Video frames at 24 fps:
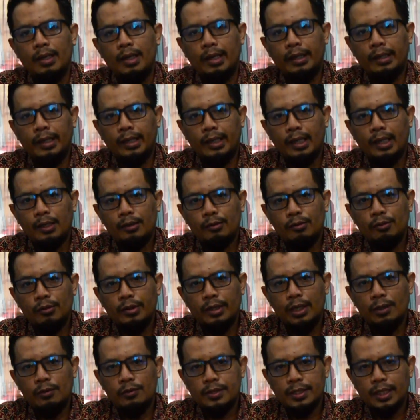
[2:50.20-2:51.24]
Anak-anakku
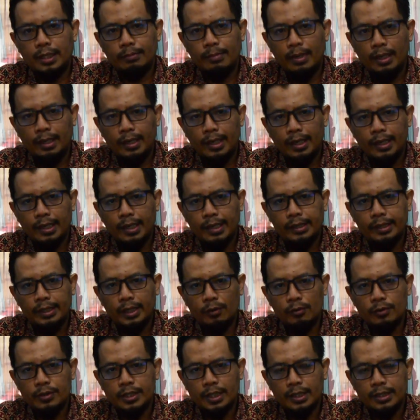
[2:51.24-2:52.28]
yang Ustaz banggakan,
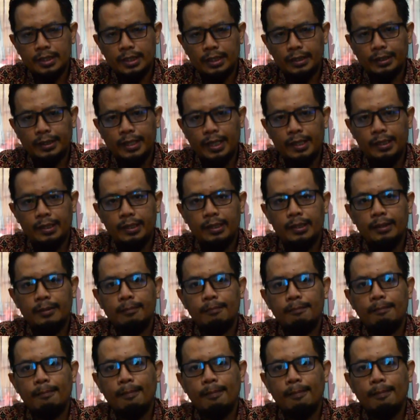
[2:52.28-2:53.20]
yang Ustaz cintai,